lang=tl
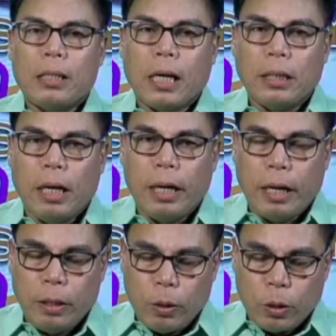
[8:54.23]
sa kanila
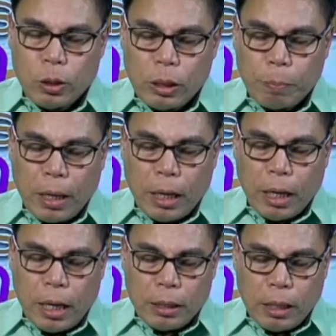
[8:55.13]
ng Diyos
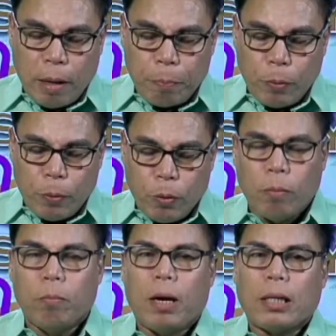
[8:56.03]
para sila po
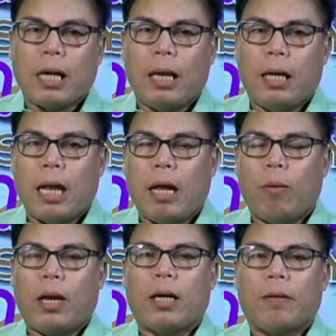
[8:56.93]
yung
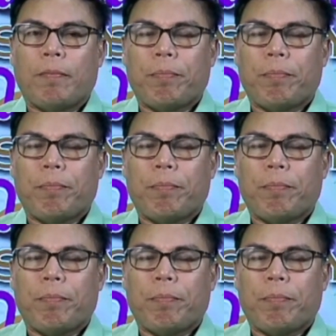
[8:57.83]
magdala-dalaw ng